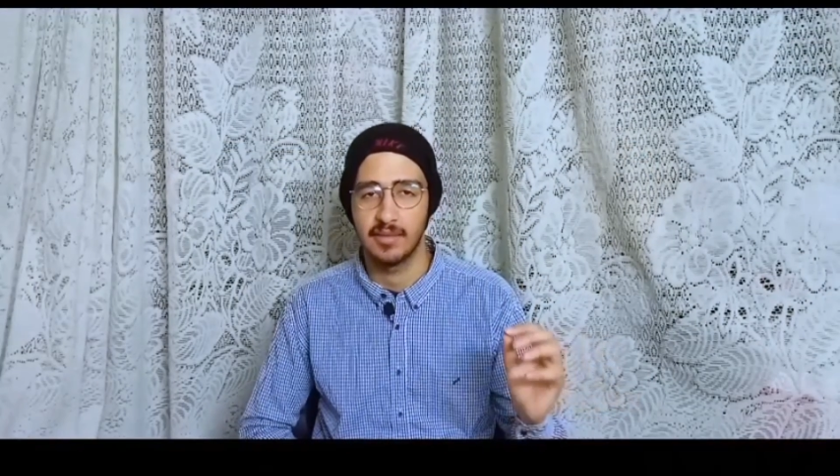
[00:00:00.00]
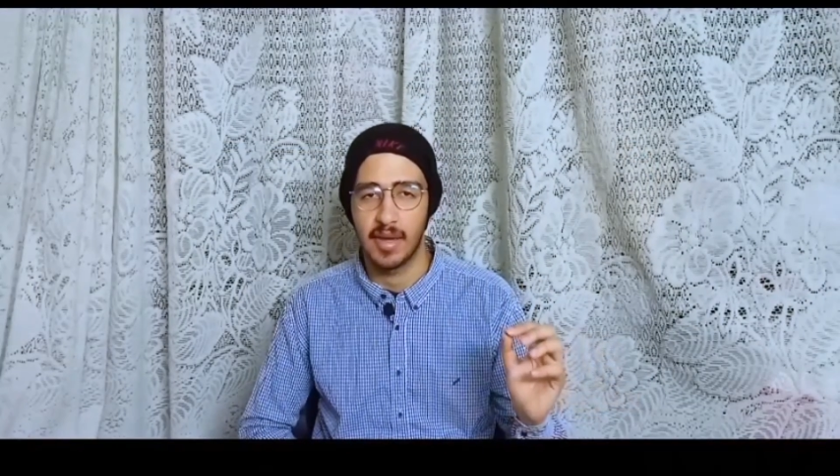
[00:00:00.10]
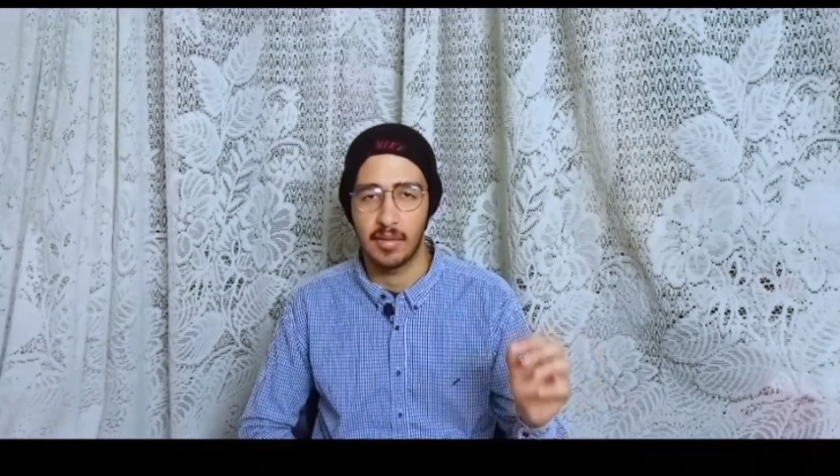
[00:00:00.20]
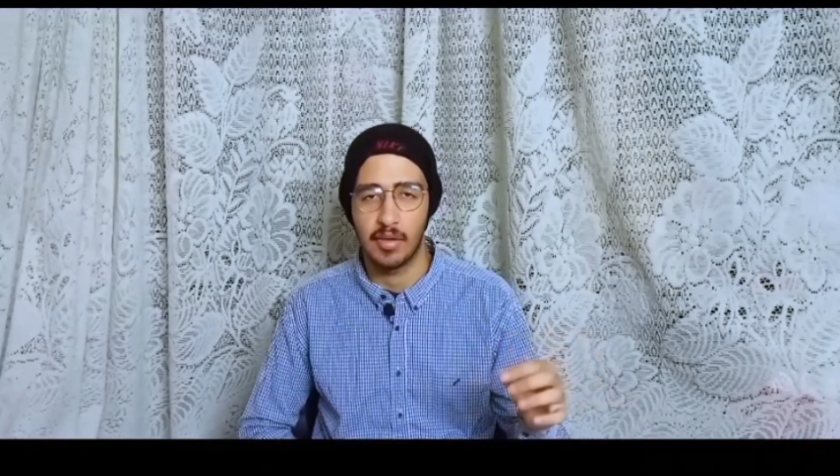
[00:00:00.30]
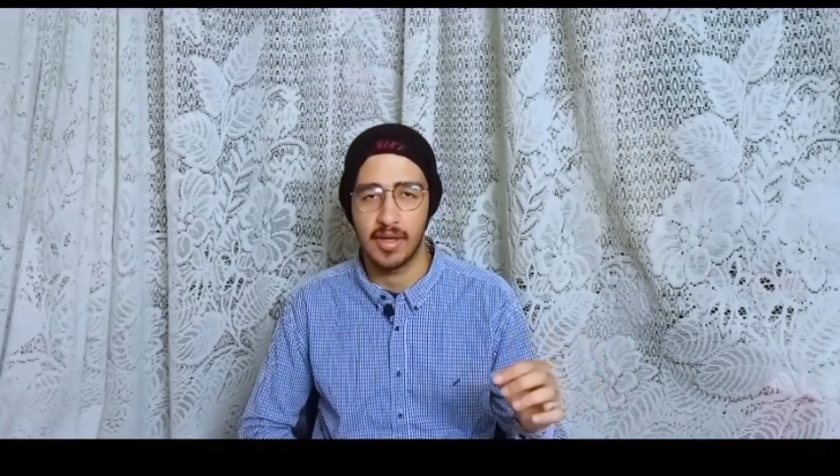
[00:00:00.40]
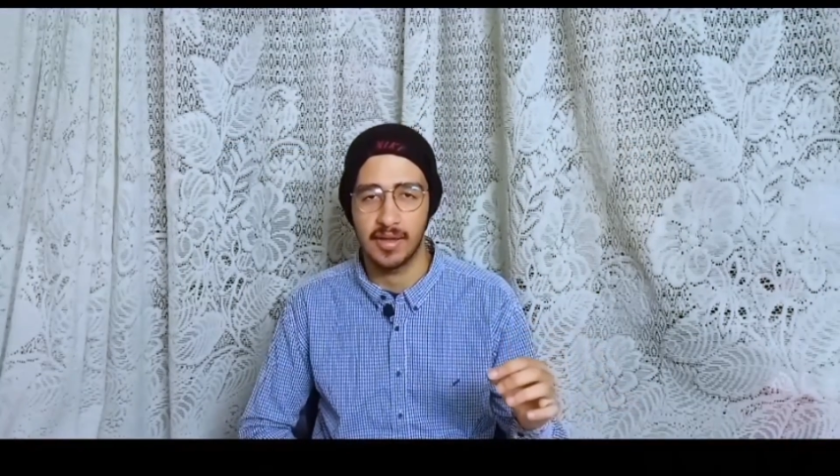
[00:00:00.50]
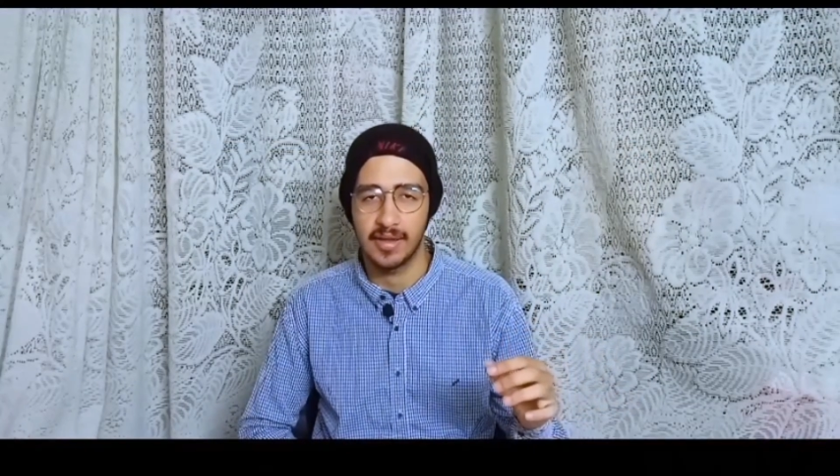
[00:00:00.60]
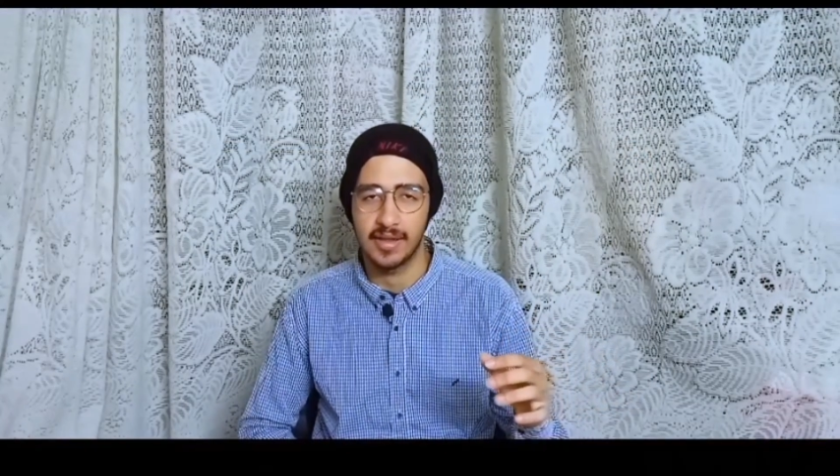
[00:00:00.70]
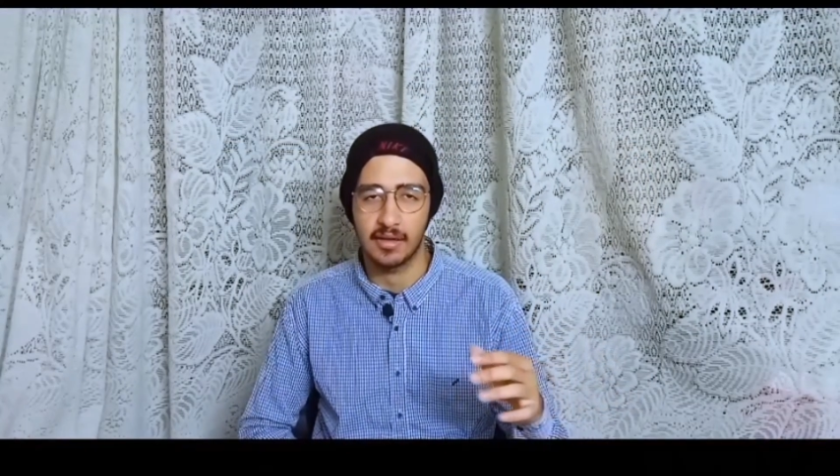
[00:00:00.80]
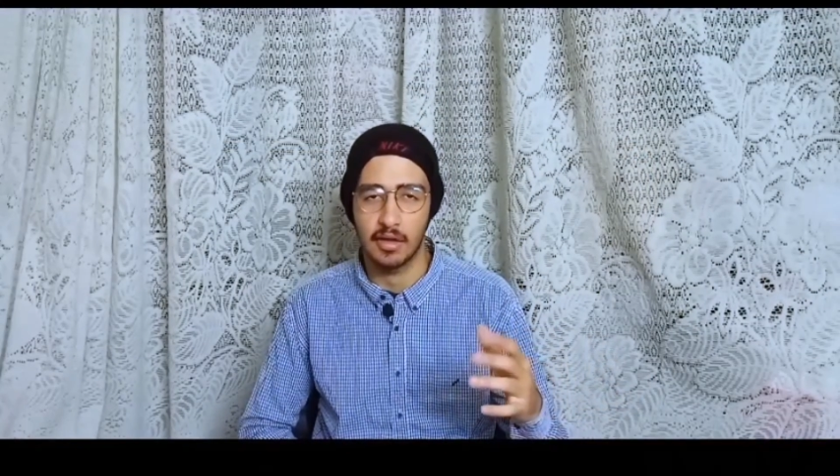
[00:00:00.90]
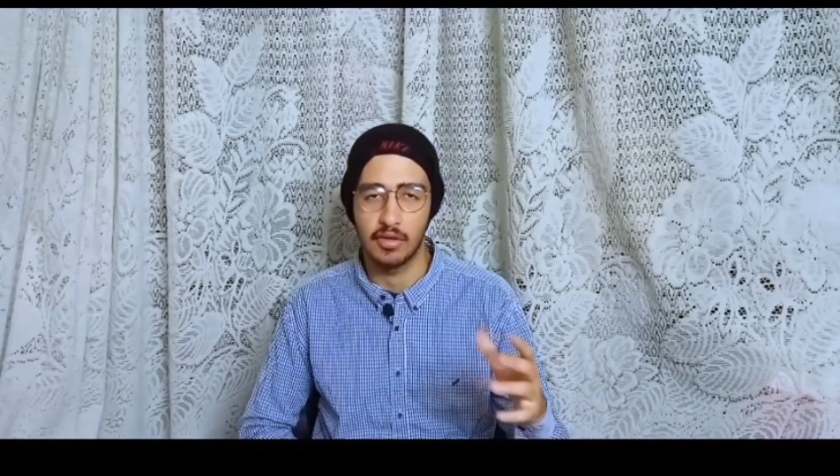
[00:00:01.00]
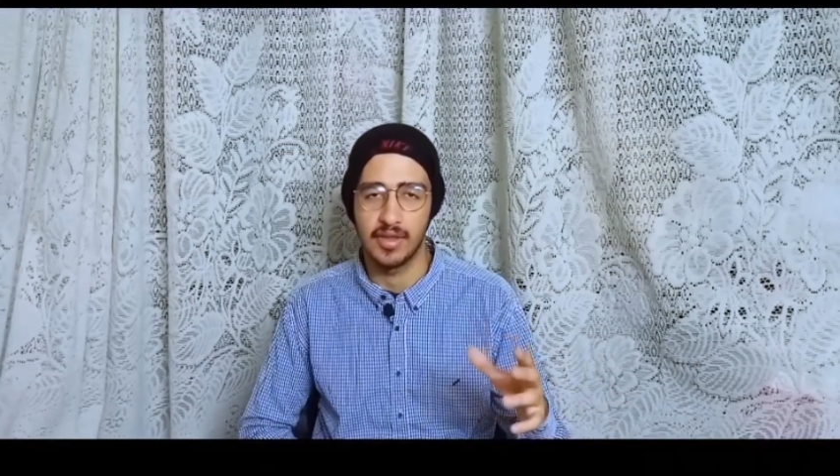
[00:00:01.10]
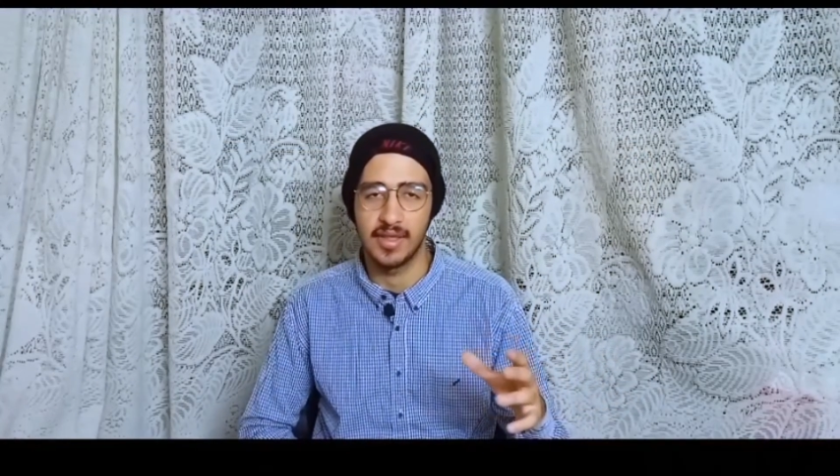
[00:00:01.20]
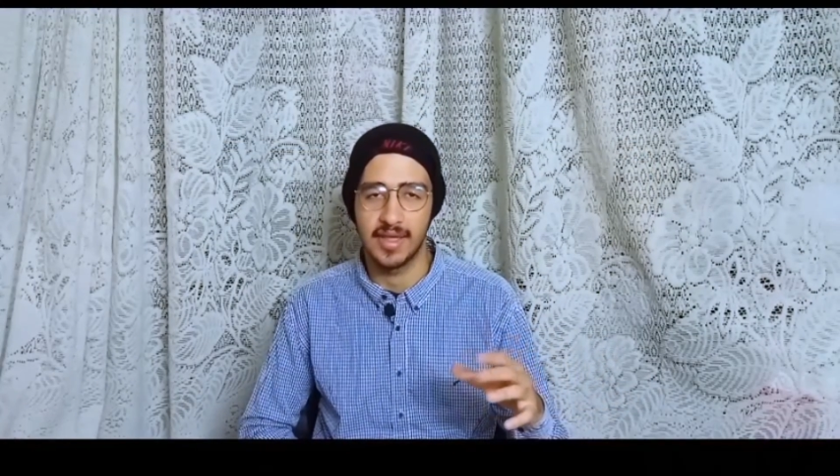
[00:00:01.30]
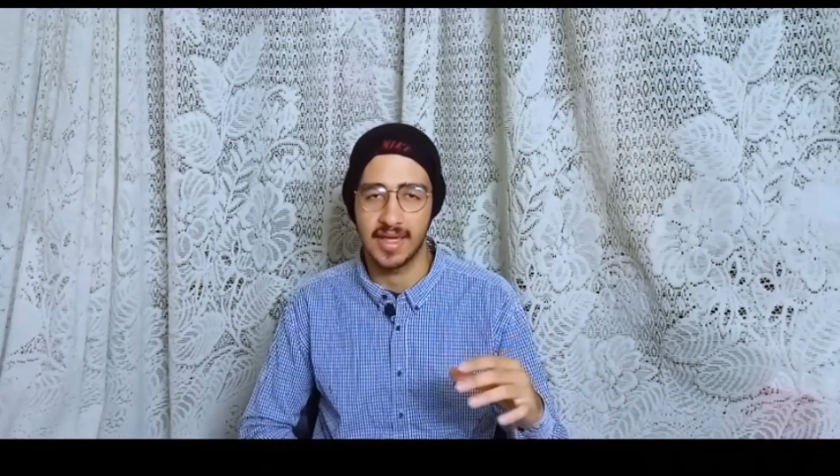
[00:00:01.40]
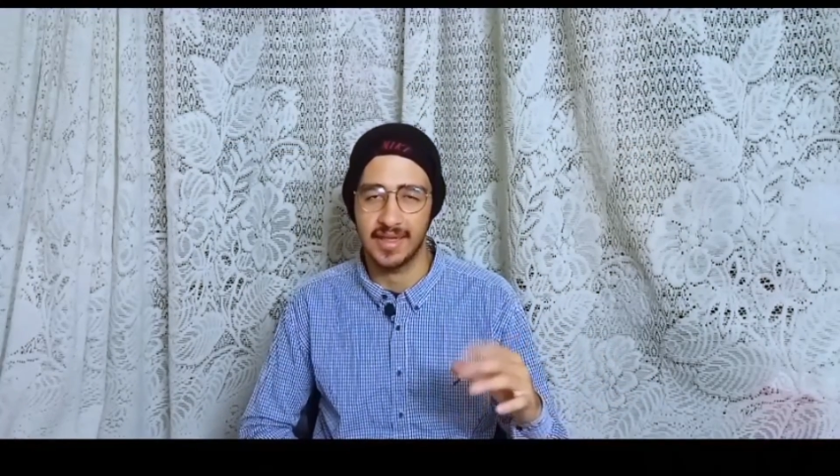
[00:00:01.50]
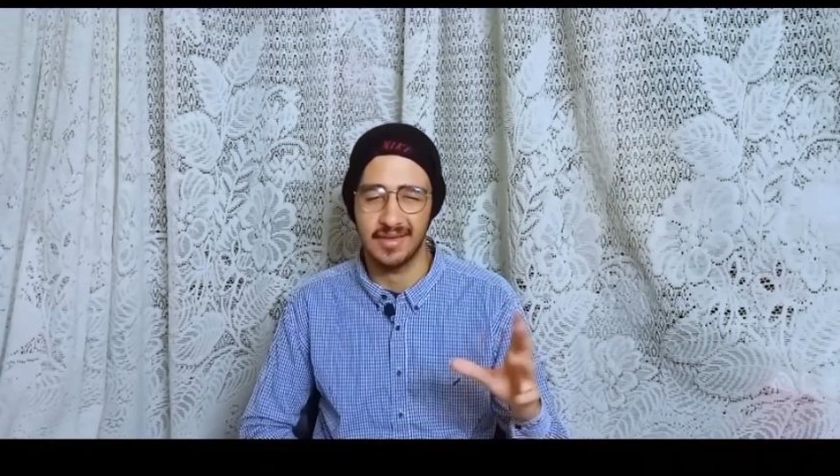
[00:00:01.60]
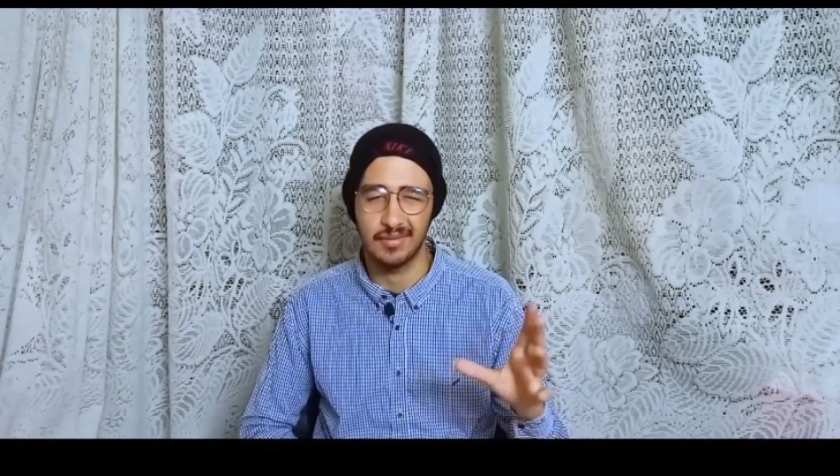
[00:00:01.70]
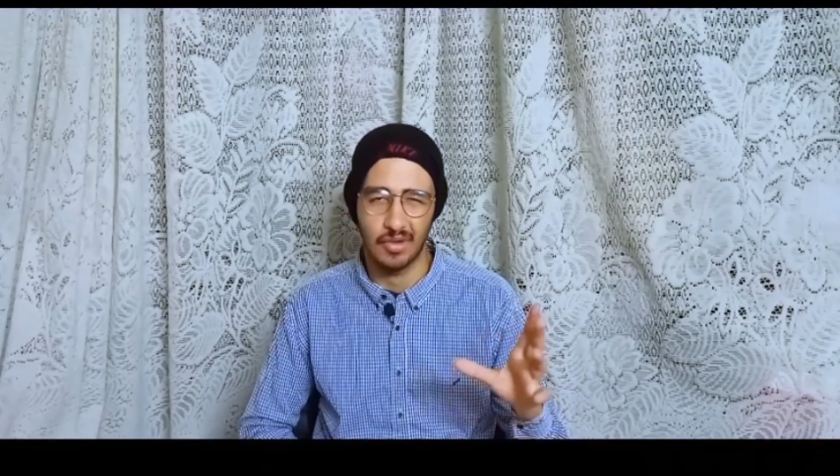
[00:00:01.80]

مع المعالج القوي اللي هنا أكيد